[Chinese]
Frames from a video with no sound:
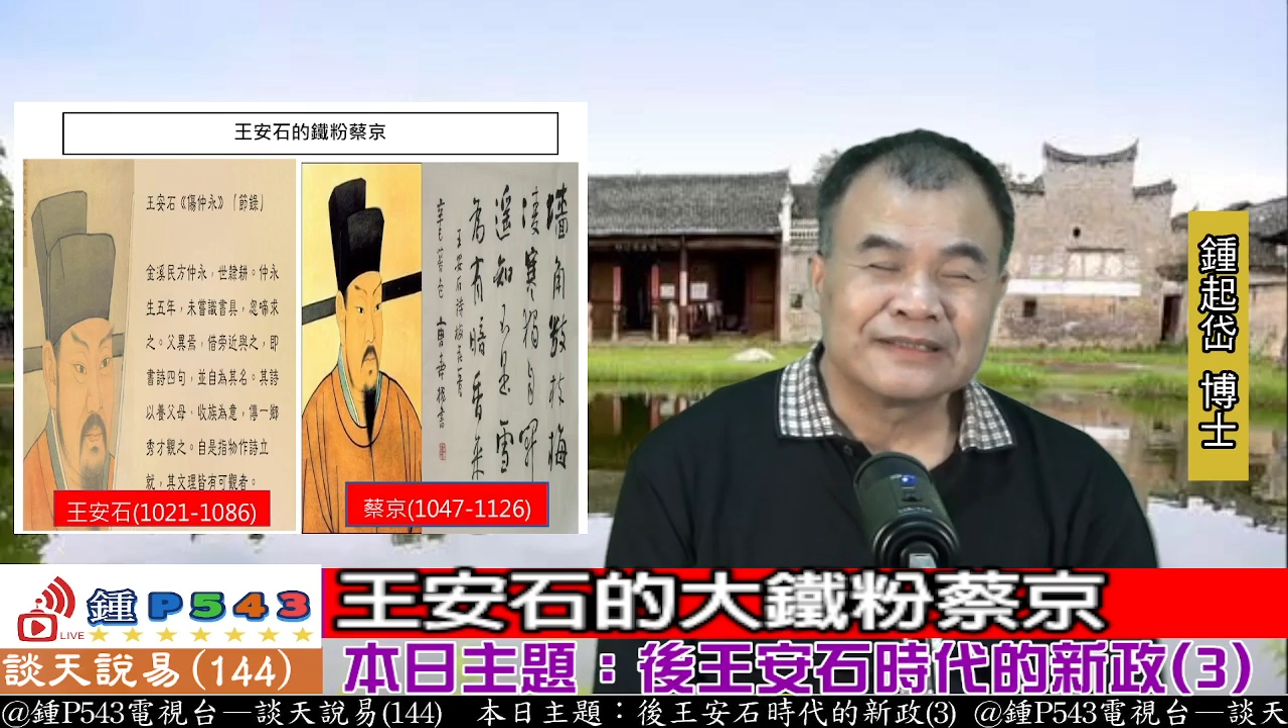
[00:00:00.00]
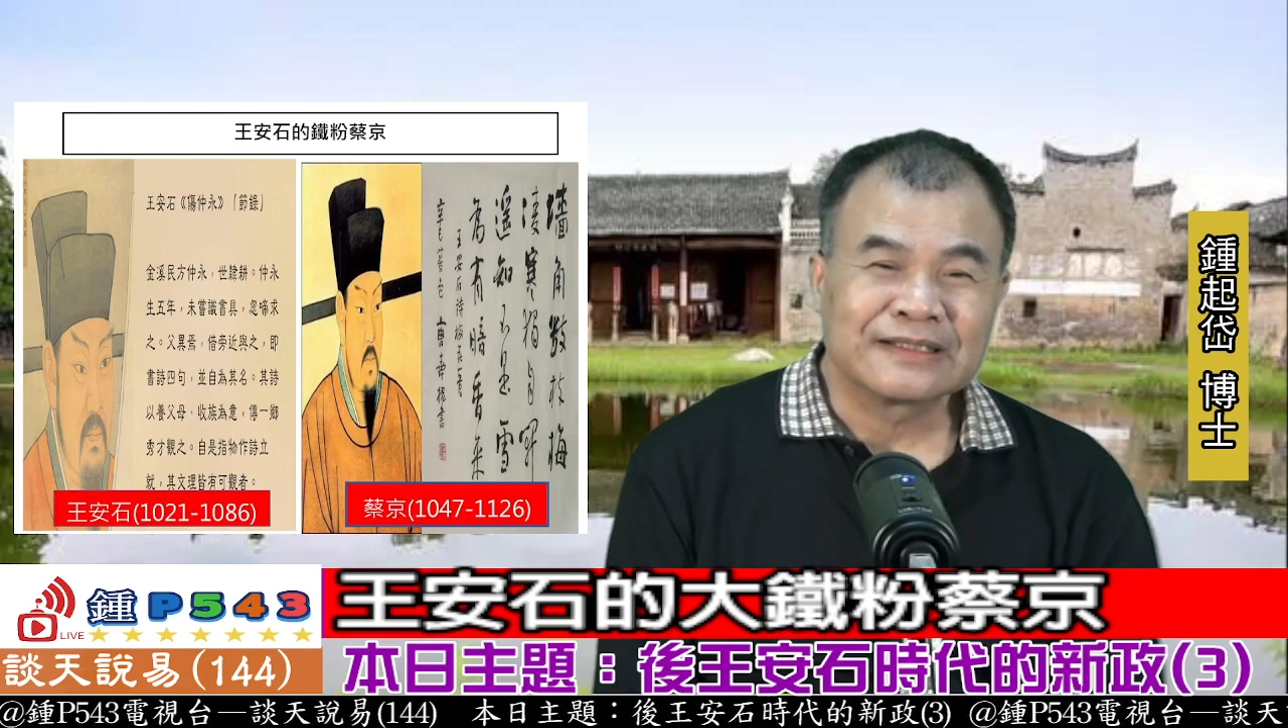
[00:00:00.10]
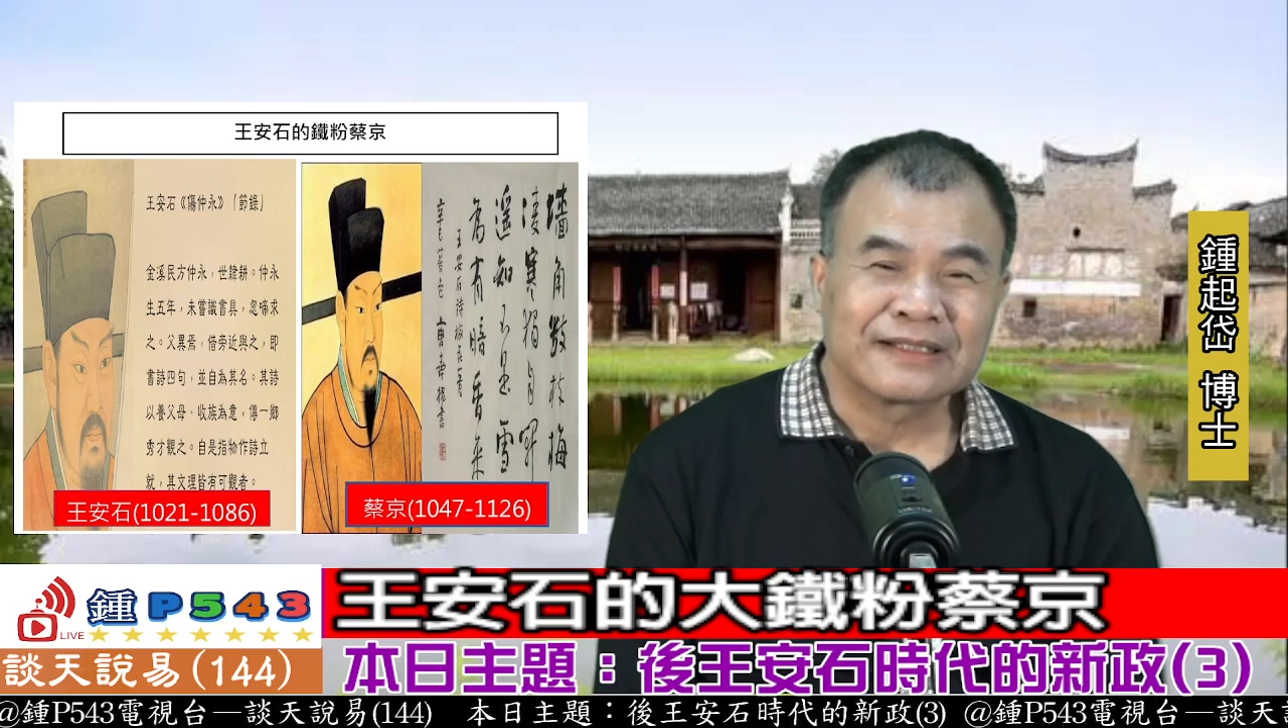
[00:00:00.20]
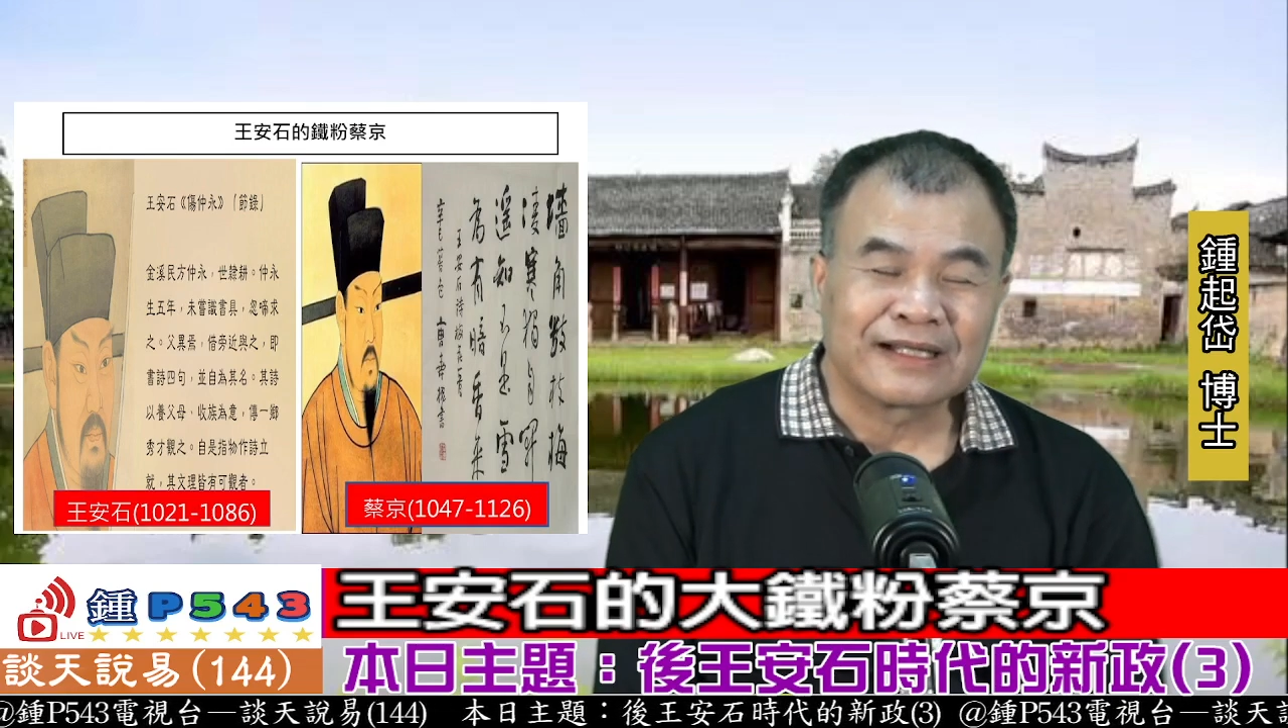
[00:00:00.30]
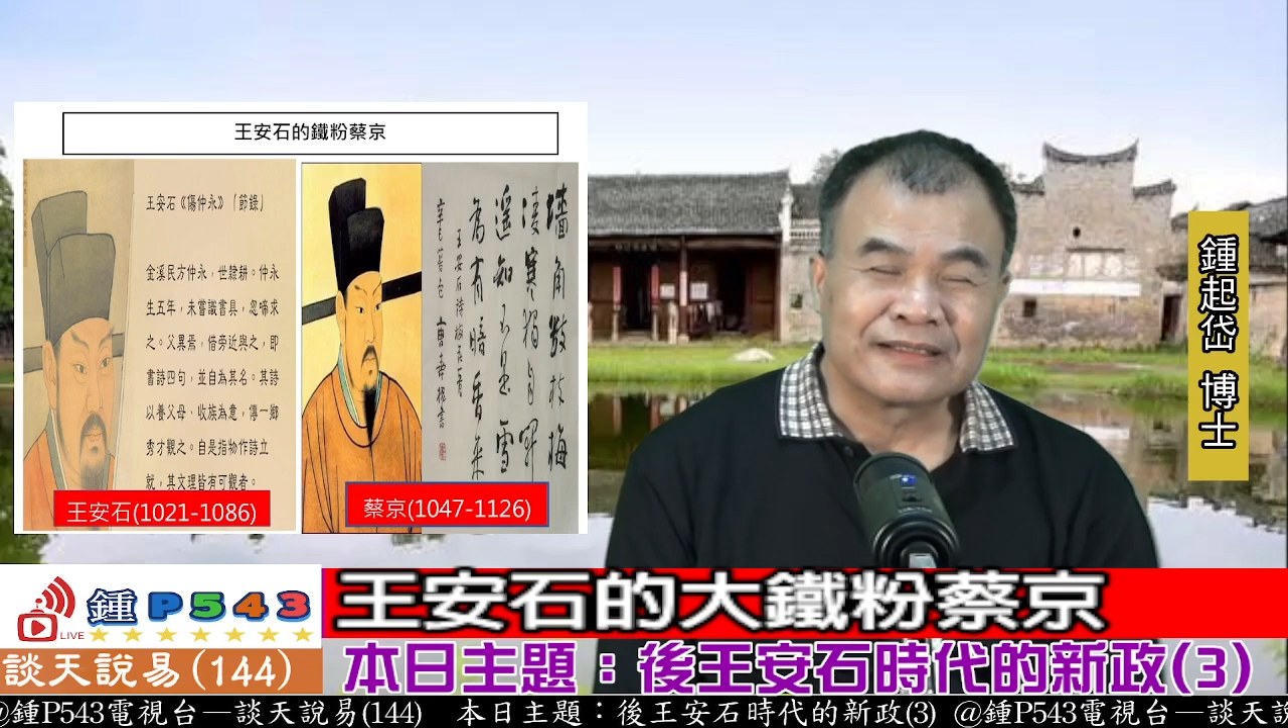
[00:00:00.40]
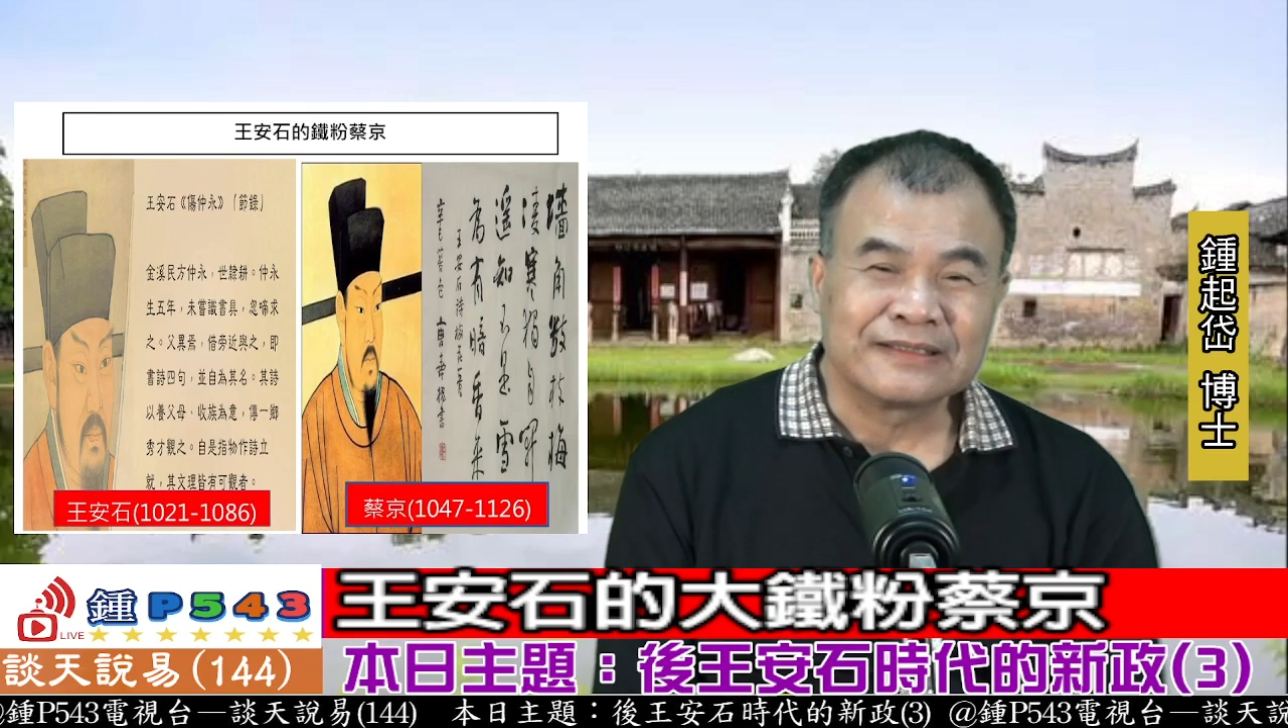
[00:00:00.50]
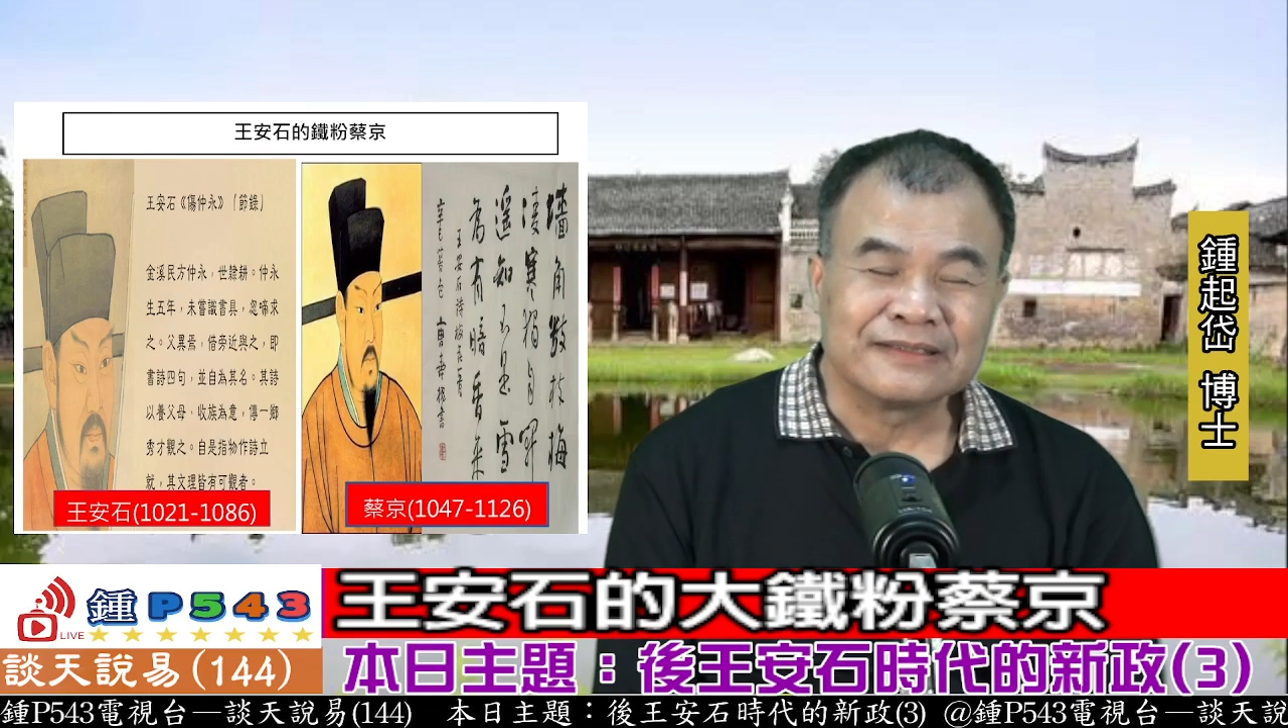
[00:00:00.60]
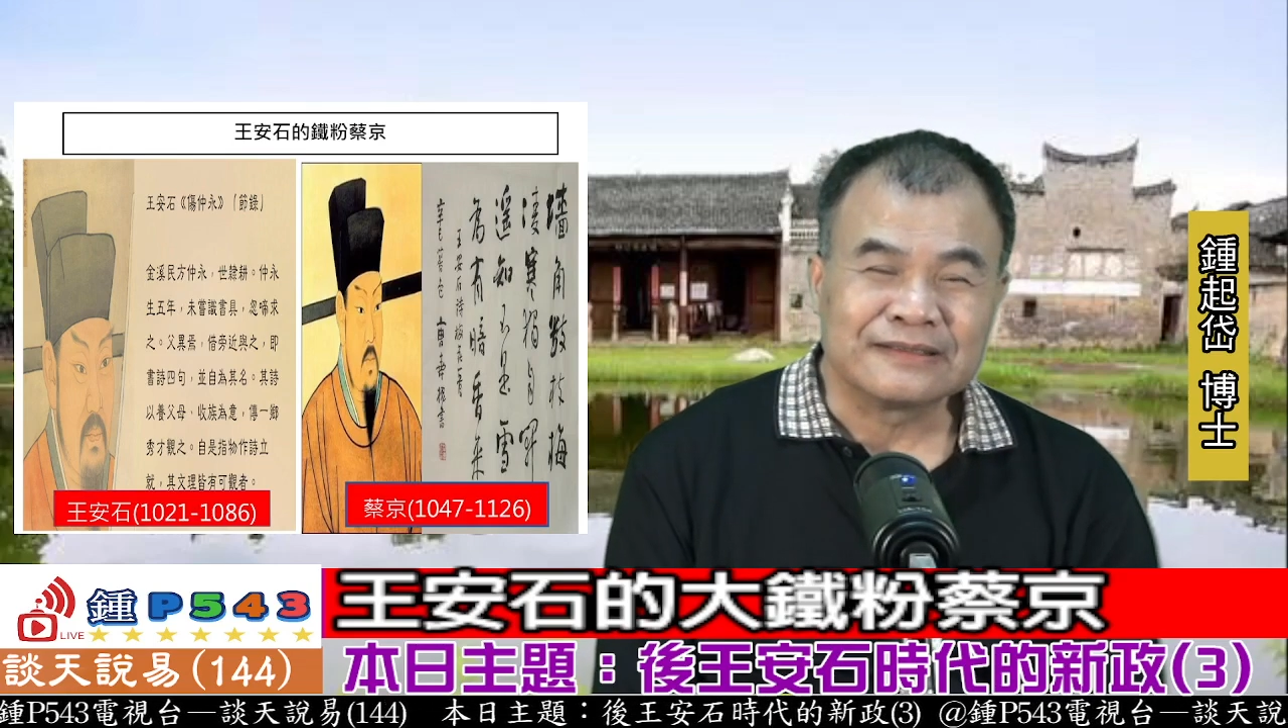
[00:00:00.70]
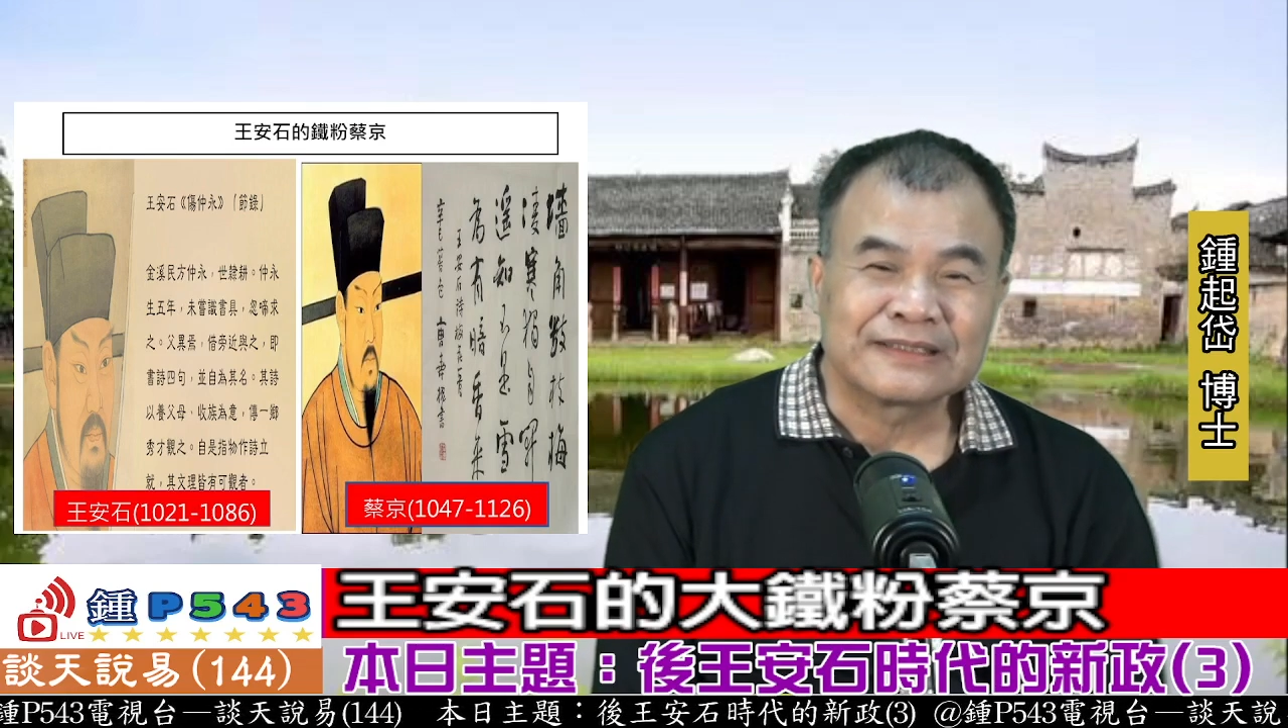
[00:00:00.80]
京跟他弟弟